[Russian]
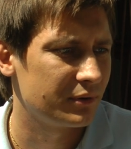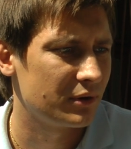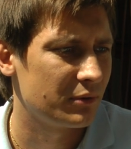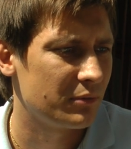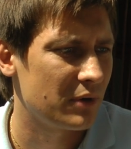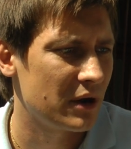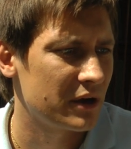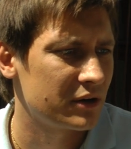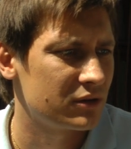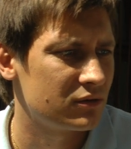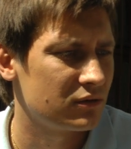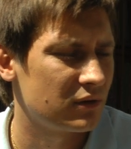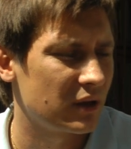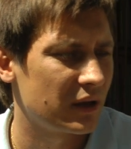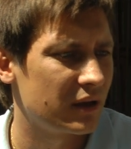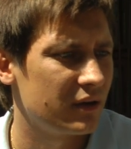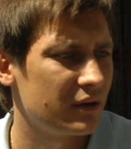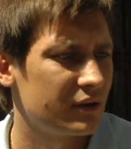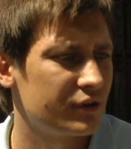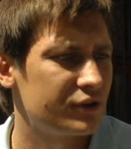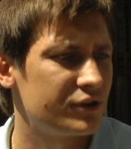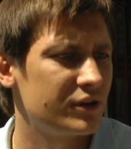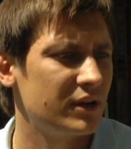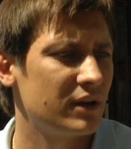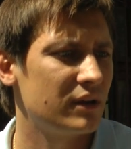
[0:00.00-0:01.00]
понимаю, что
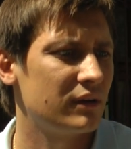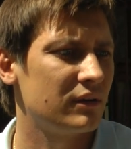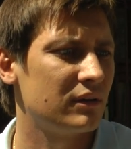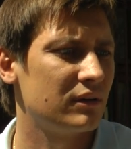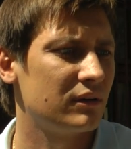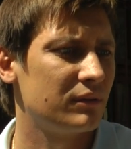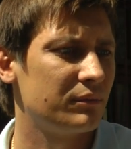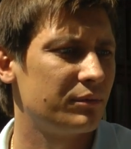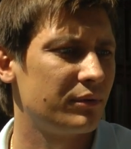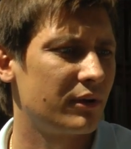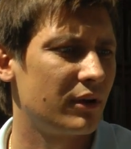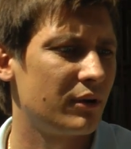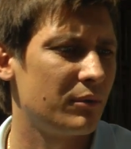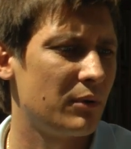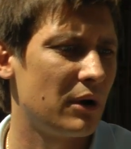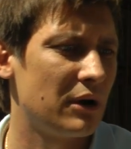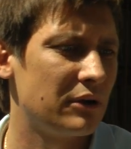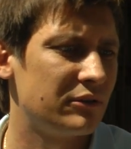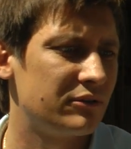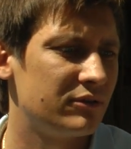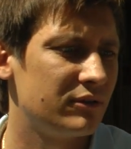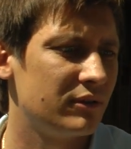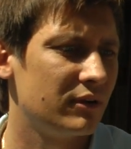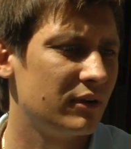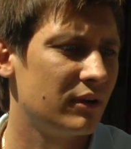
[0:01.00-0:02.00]
такие решения
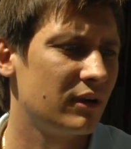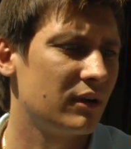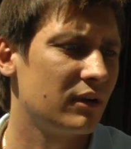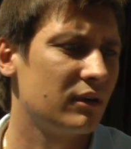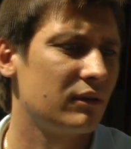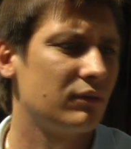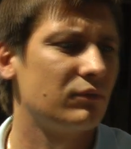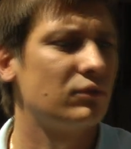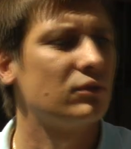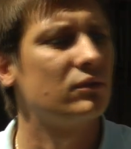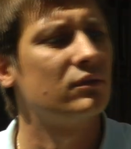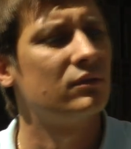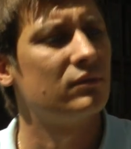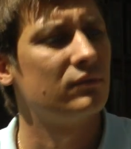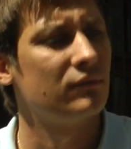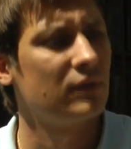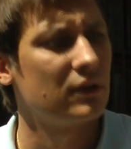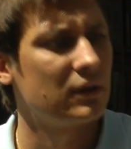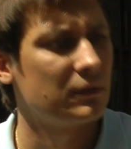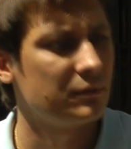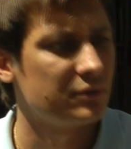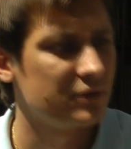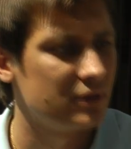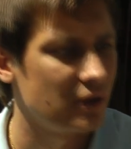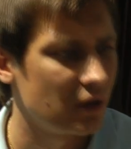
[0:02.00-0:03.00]
принимаются не вот в
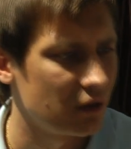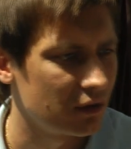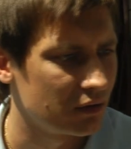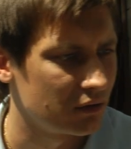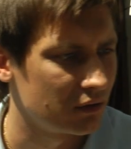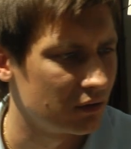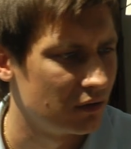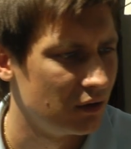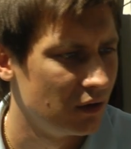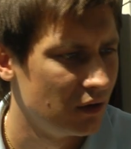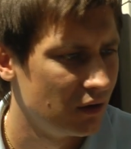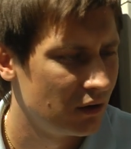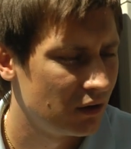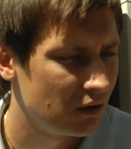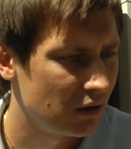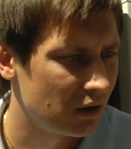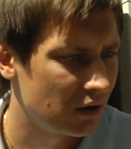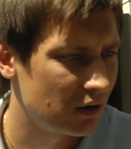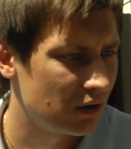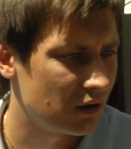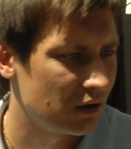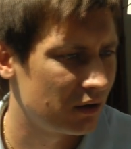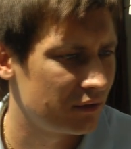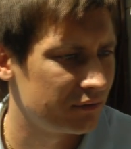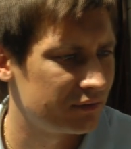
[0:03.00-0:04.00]
этом здании,
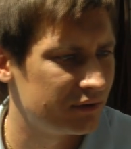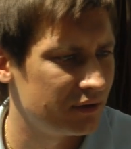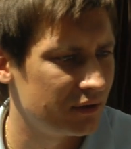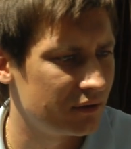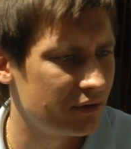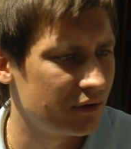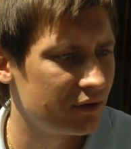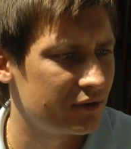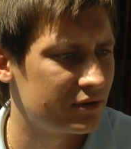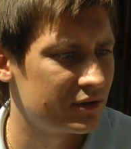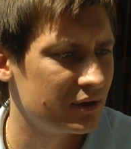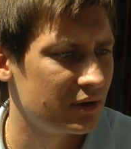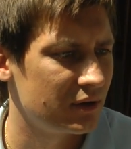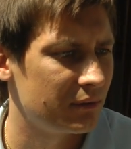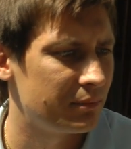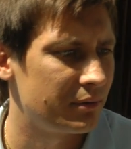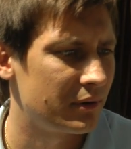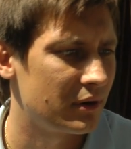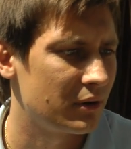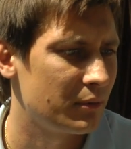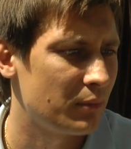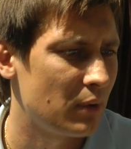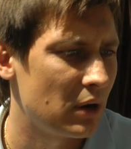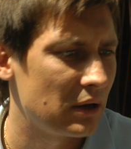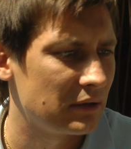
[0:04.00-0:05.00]
а все эти решения
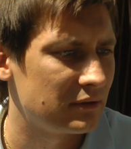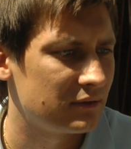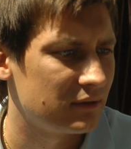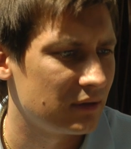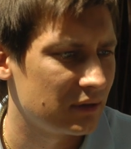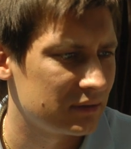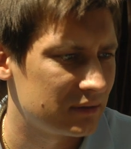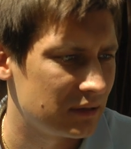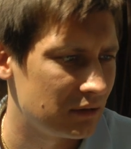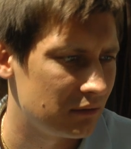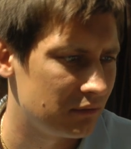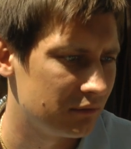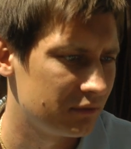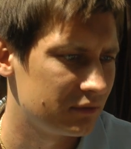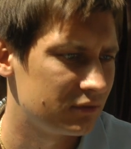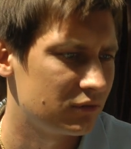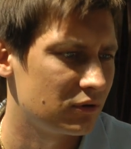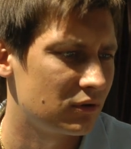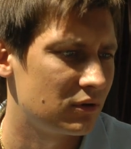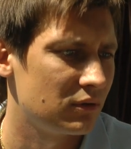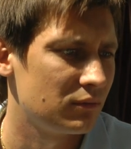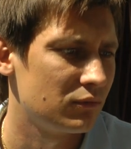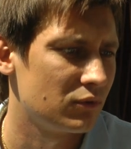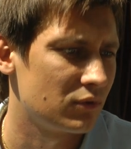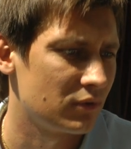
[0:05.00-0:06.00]
принимаются на самом
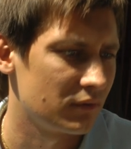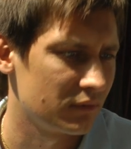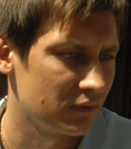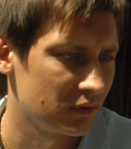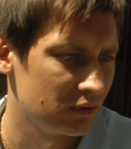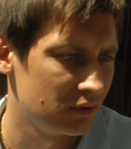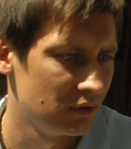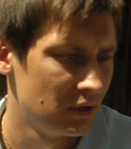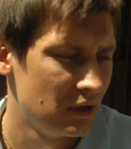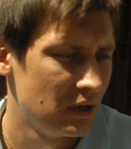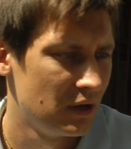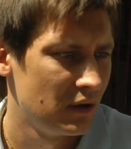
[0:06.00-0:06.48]
высоком уровне.